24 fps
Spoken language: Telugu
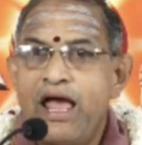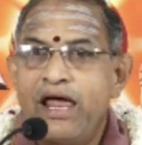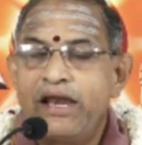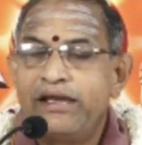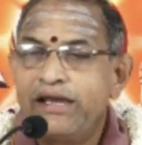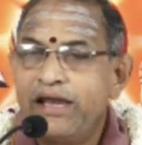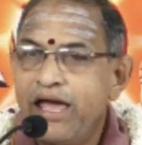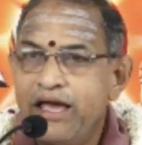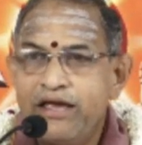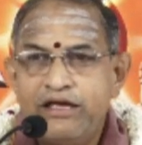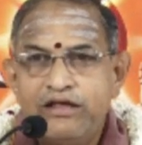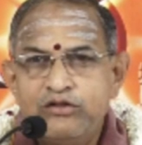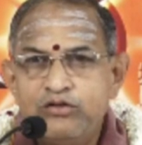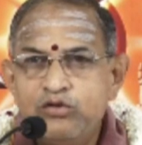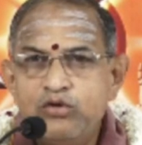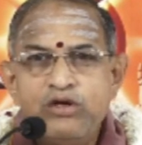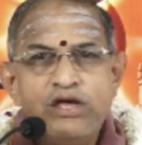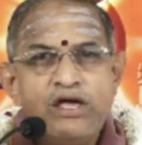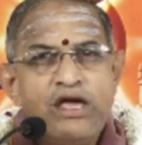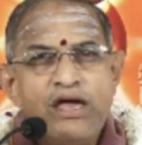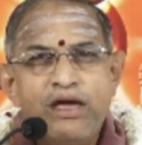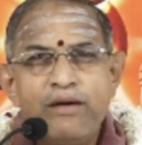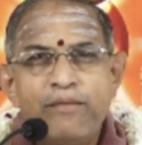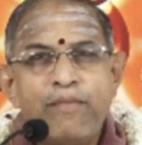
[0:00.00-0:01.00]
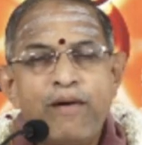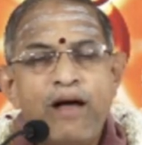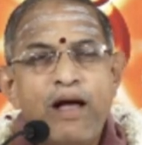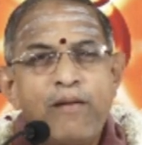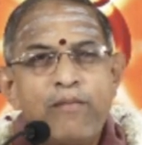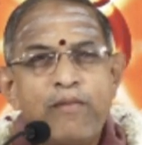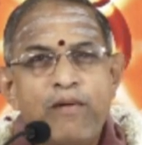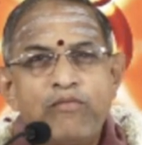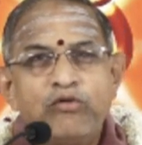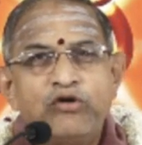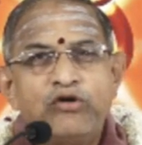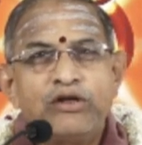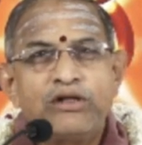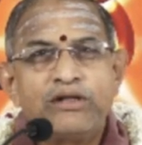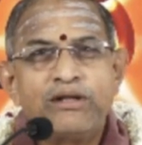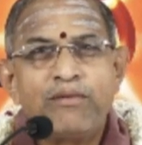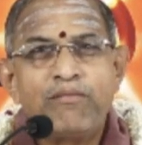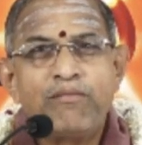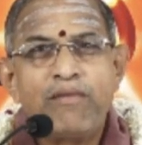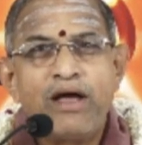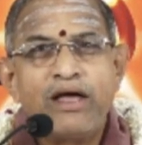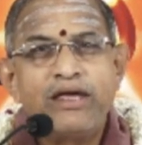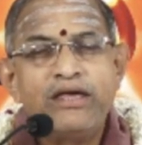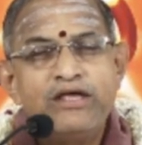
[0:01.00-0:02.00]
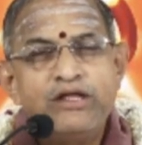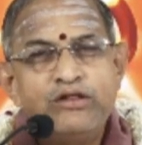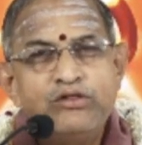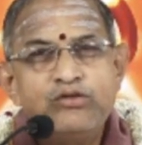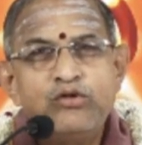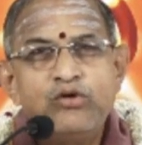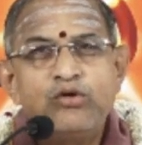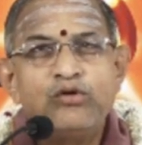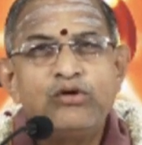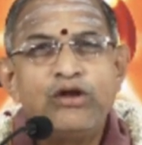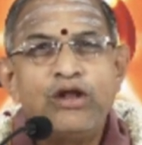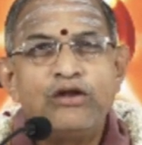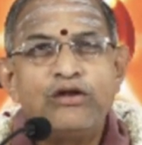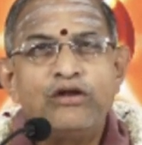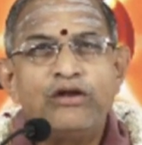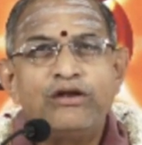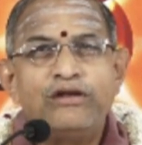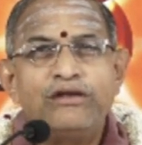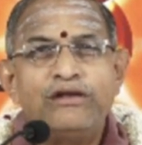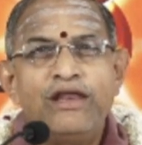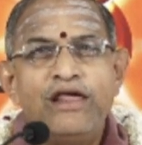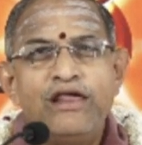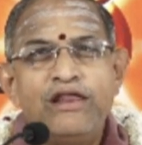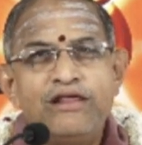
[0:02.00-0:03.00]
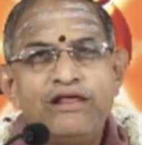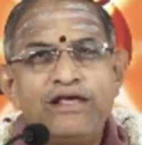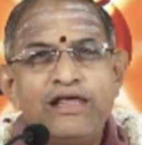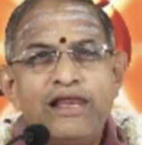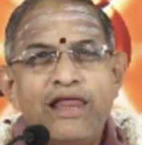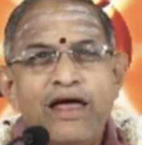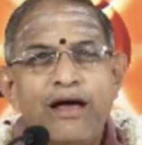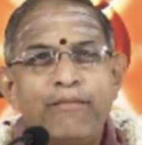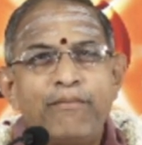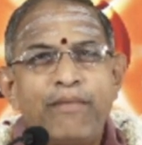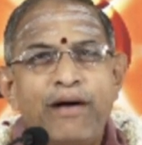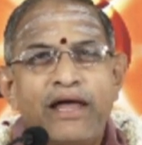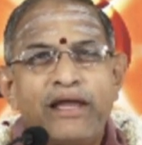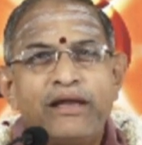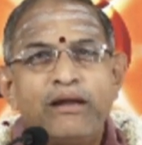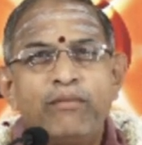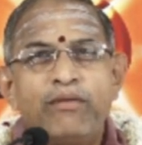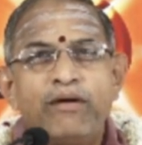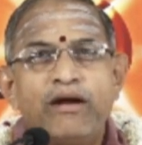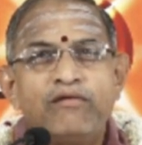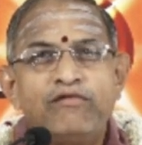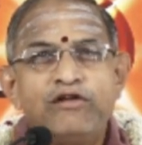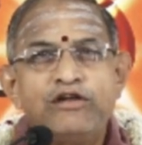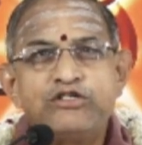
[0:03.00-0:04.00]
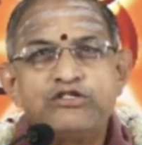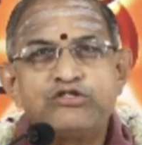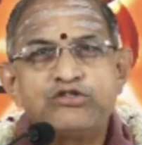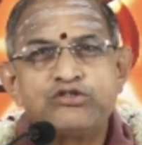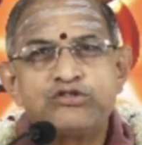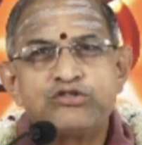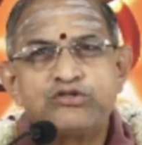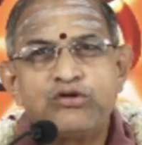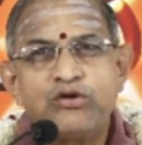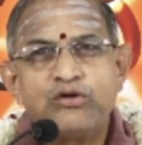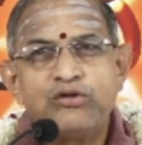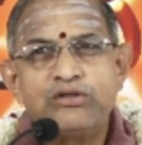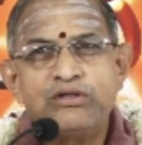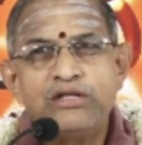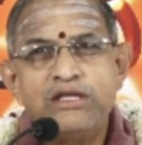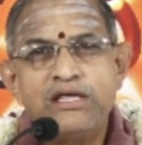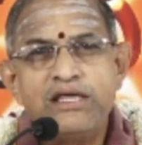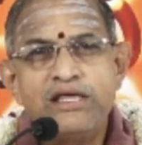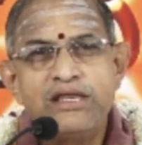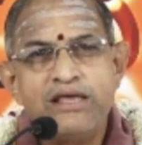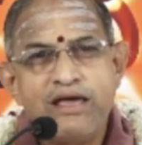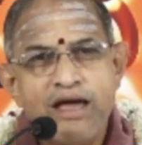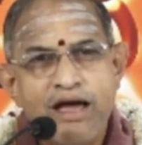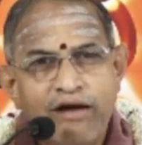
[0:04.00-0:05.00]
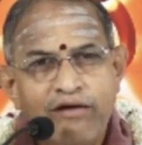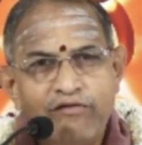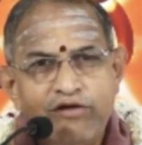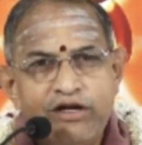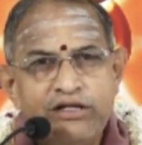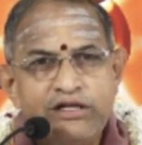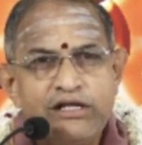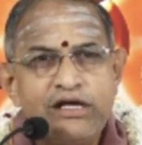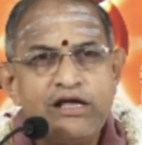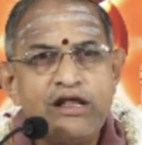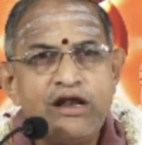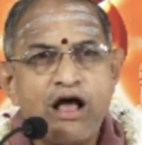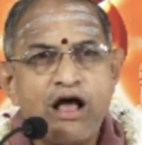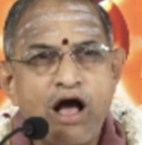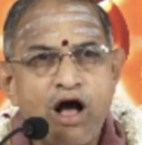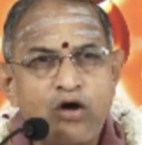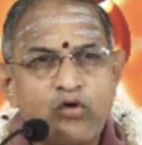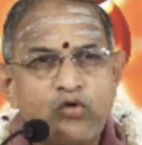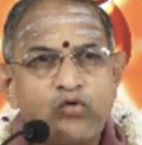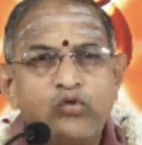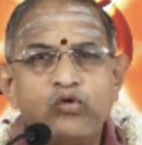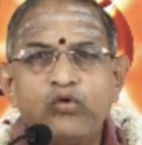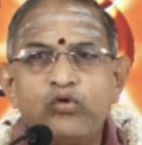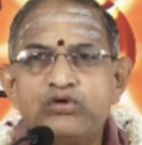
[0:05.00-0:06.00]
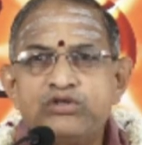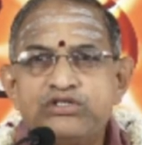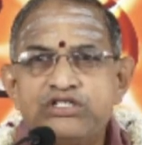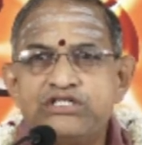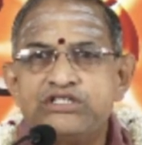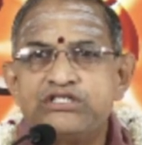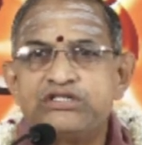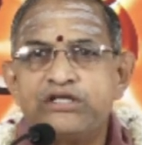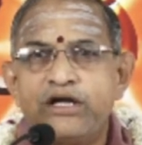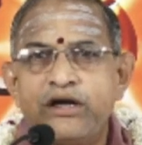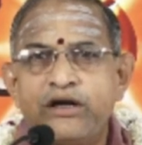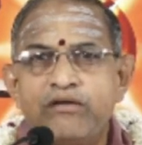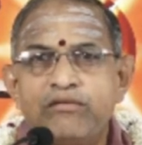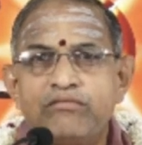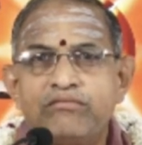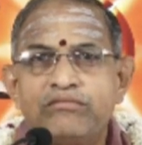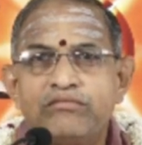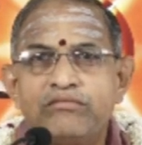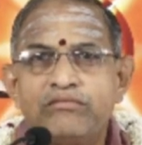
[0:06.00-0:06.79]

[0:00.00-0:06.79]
నా ఎందు ఏ పాపం ఉన్నదమ్మా ఎందుకు నేను ఇలా బాధపడవలసి వస్తోంది అని ఆవిడ దగ్గర ఆక్రోశిస్తాడు